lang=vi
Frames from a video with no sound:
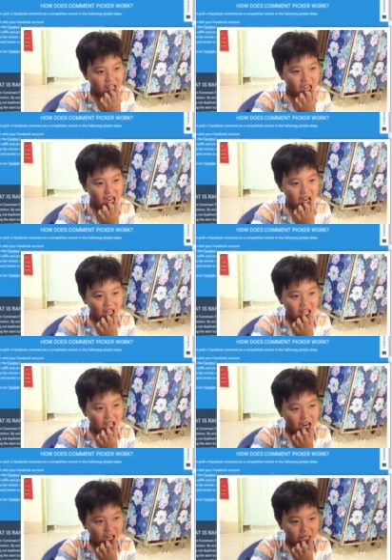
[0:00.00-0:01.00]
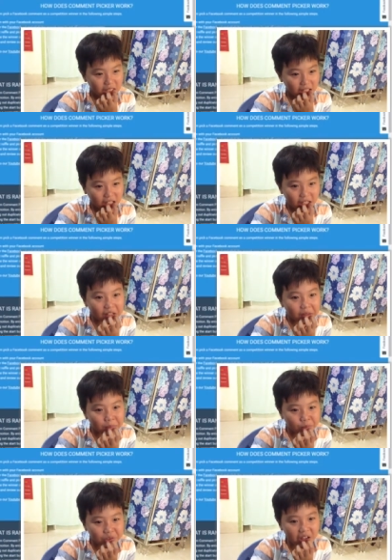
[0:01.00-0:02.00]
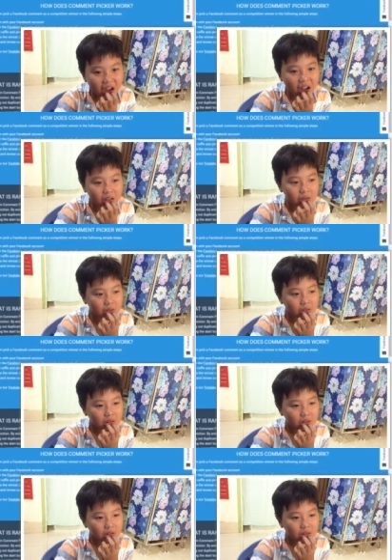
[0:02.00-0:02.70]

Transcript: chi nãy giờ là người ta kiếm chết luôn